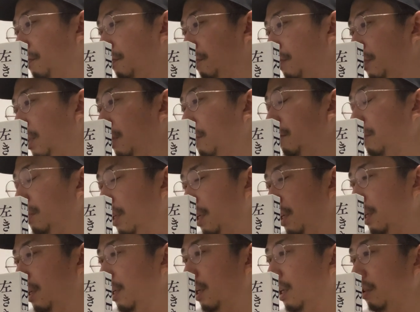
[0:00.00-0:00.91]
なの
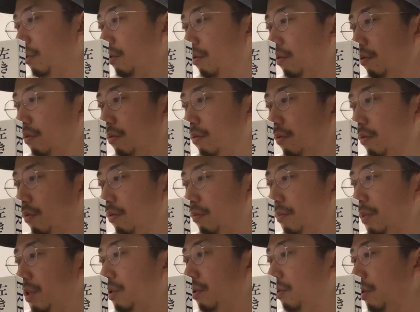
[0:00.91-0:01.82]
で、あのー、
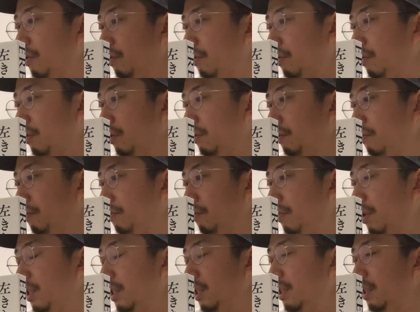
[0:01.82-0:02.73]
まあそれを
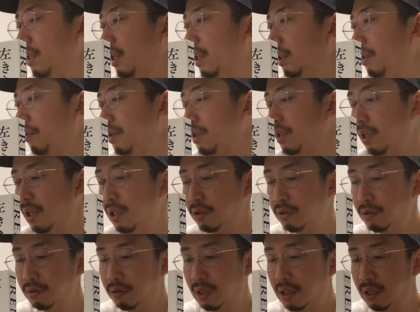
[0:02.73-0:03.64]
まあ、インナーでは最
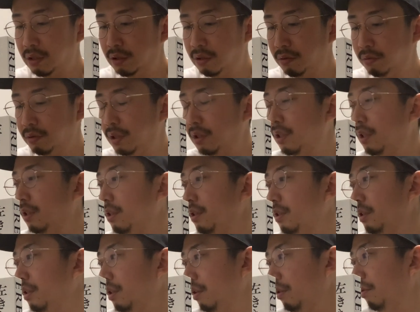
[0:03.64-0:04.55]
終回って呼んでたんで
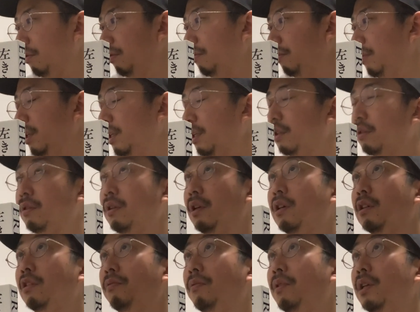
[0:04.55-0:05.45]
すけど、まあ、なんか
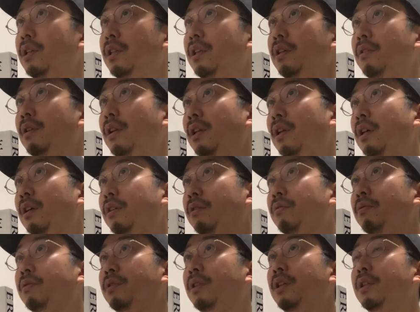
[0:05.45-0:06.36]
クラウドファンディングでなんか
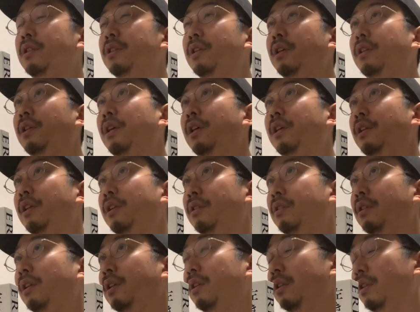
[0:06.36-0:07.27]
特典つけたいねって
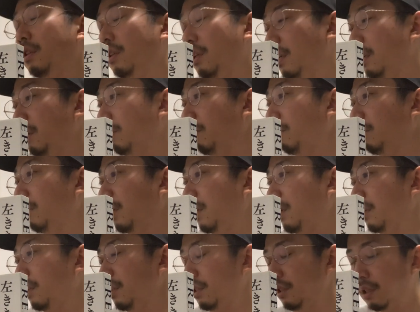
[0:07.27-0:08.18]
言って、どんな
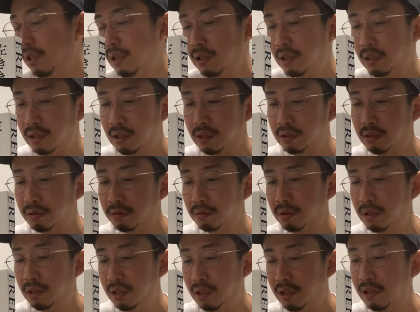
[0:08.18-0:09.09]
話がいいかなって
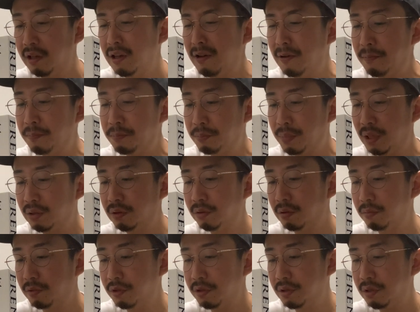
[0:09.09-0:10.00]
時に、パッと
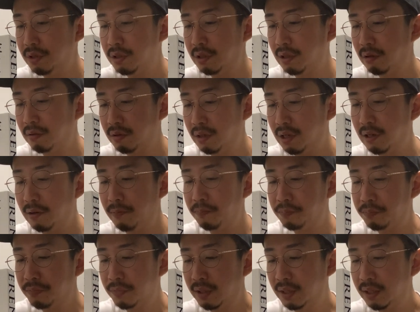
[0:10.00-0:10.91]
思いついたのが、
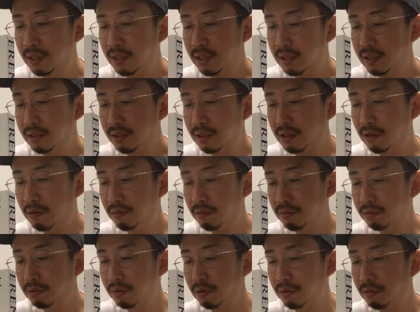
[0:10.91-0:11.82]
なんか
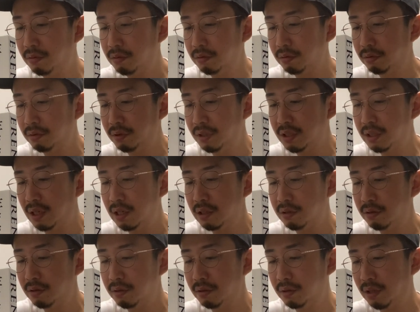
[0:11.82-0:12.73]
本当の本当に最
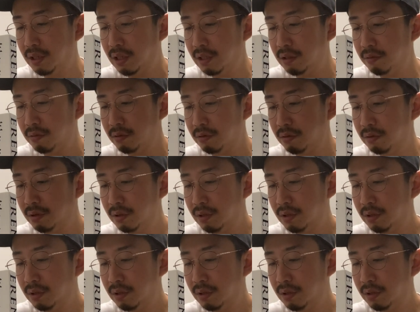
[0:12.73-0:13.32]
終回を、